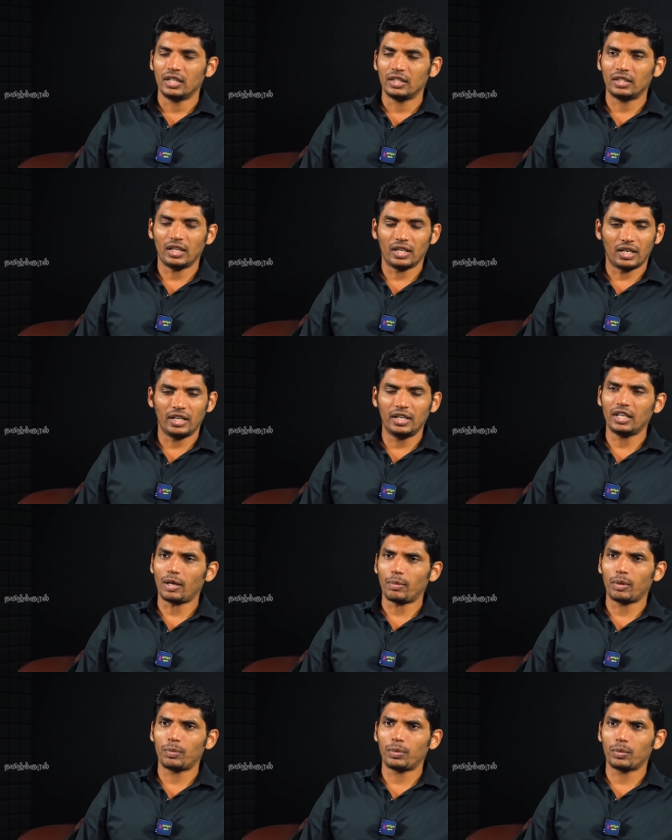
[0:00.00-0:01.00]
இந்த ரெண்டு
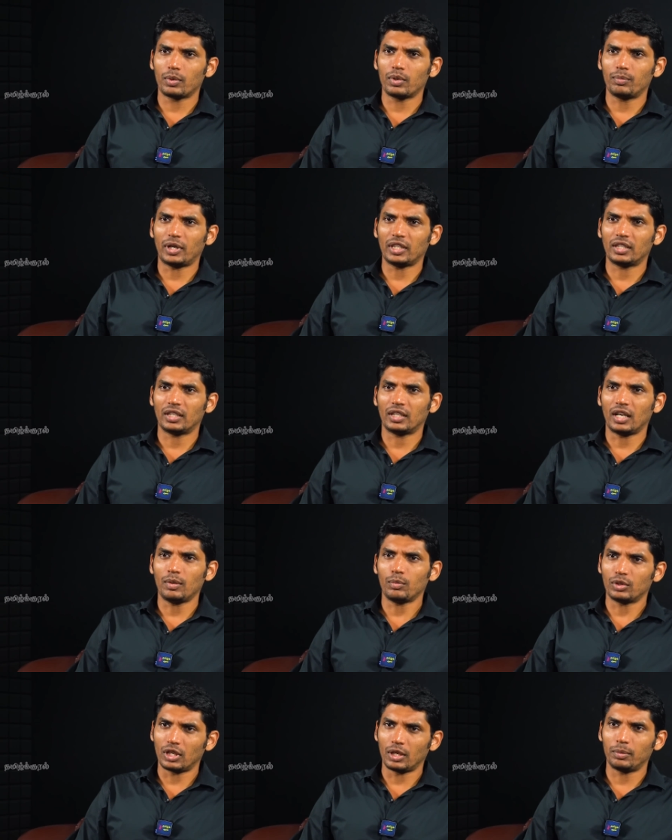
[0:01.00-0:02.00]
அமைப்புக்கும் பார்த்திங்கன்னா
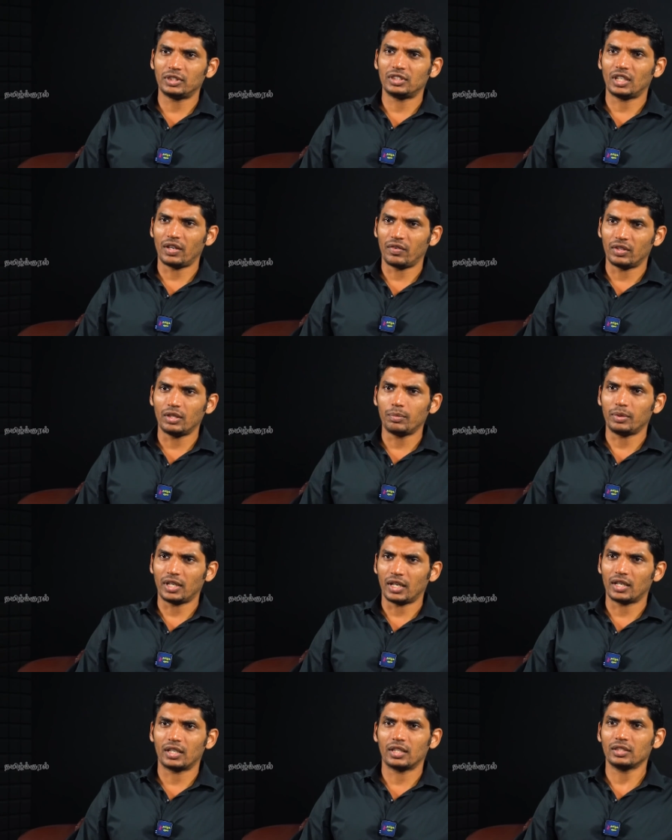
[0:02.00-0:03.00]
முதலமைச்சரே வந்து
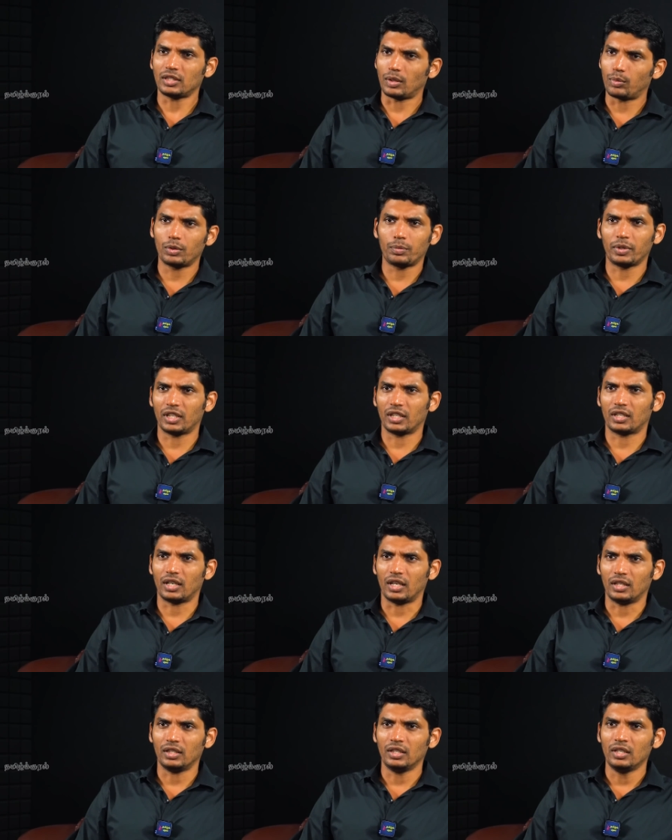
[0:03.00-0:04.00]
பின்னாடி இருந்து சப்போர்ட்
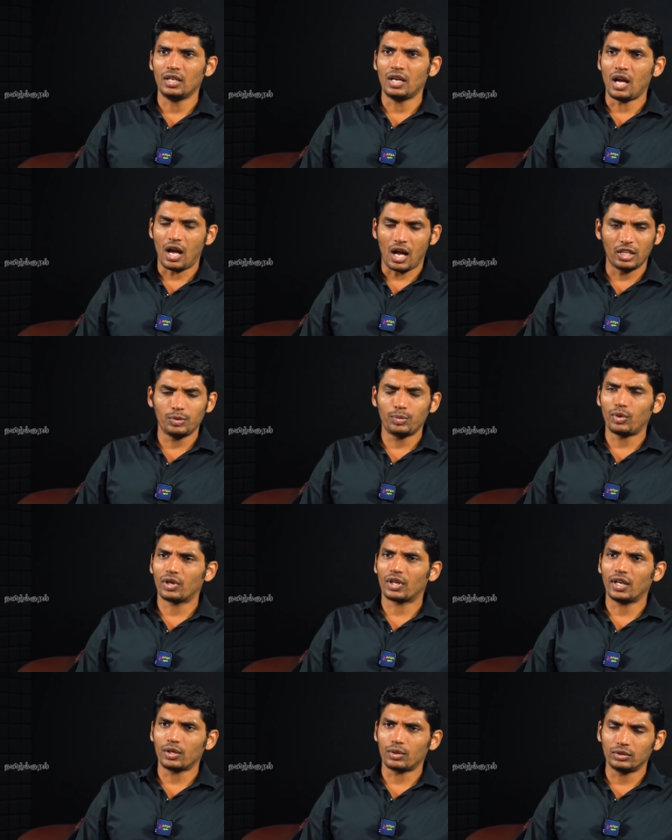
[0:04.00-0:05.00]
பண்ணியிருக்கிறார்
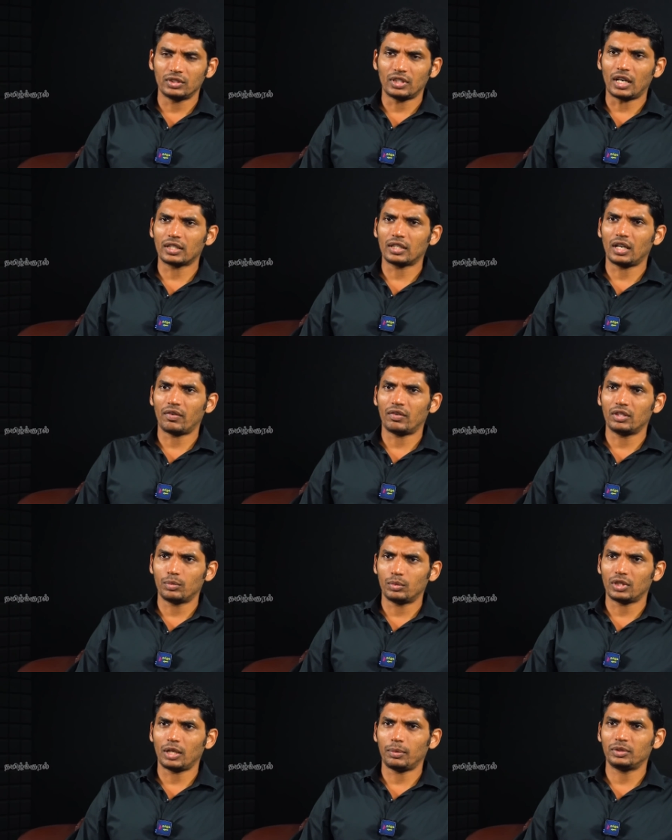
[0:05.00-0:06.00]
அதுபோக கொஞ்ச நாட்களாக வந்து
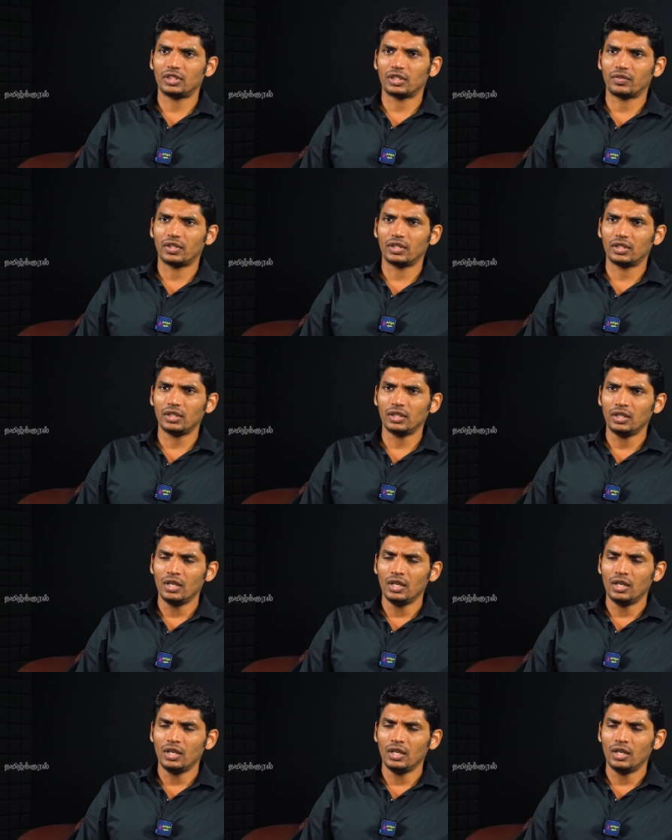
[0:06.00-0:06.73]
முதலமைச்சர் வந்து